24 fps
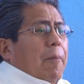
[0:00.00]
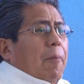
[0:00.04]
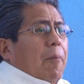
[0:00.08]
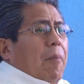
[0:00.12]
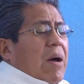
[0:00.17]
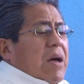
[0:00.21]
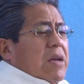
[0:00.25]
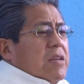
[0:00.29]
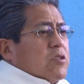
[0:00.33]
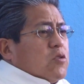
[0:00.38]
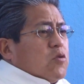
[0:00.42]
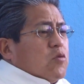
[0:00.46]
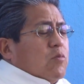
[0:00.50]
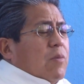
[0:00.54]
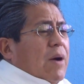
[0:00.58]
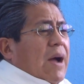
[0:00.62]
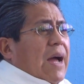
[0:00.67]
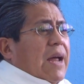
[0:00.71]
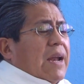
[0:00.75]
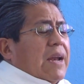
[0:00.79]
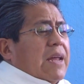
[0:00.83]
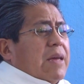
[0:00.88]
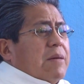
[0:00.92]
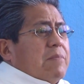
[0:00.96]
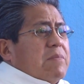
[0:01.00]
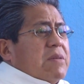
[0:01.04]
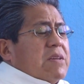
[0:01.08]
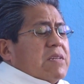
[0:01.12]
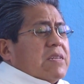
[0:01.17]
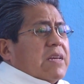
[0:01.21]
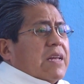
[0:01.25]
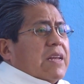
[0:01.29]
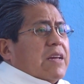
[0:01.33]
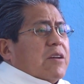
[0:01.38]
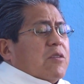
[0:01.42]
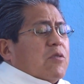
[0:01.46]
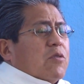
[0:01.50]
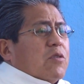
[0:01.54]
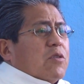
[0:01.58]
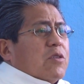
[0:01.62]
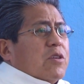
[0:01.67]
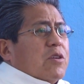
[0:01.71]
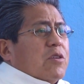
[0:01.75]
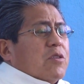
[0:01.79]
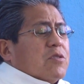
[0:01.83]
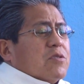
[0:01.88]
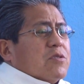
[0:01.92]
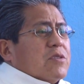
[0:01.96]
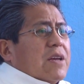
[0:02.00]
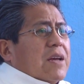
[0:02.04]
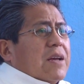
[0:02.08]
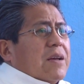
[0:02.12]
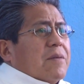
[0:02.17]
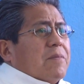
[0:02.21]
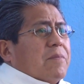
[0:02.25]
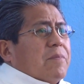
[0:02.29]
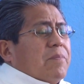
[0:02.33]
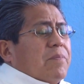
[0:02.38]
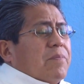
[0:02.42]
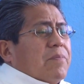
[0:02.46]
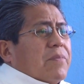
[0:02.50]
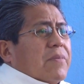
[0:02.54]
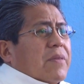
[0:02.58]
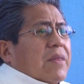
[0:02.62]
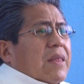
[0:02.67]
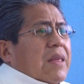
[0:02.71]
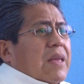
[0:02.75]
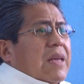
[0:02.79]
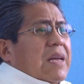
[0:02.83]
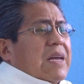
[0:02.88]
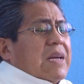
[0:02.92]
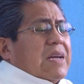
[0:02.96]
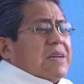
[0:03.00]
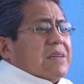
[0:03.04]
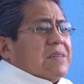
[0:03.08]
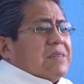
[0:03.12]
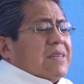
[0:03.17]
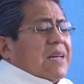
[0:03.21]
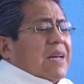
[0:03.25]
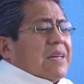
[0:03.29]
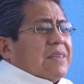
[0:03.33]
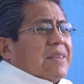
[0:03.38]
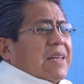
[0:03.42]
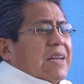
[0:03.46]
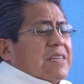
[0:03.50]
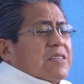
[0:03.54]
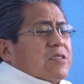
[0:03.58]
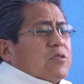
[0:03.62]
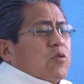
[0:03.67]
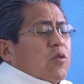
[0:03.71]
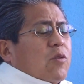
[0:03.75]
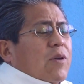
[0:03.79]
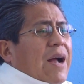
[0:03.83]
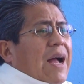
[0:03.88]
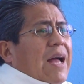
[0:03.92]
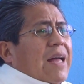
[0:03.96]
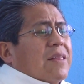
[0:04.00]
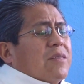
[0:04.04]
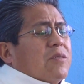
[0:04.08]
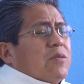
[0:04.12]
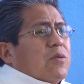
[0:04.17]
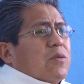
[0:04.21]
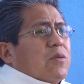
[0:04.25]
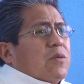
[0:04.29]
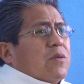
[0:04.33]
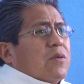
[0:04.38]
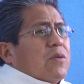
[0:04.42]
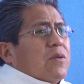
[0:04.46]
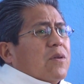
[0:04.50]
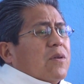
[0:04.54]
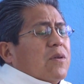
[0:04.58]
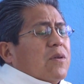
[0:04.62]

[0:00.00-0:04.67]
más humana y misericordiosa está trastocando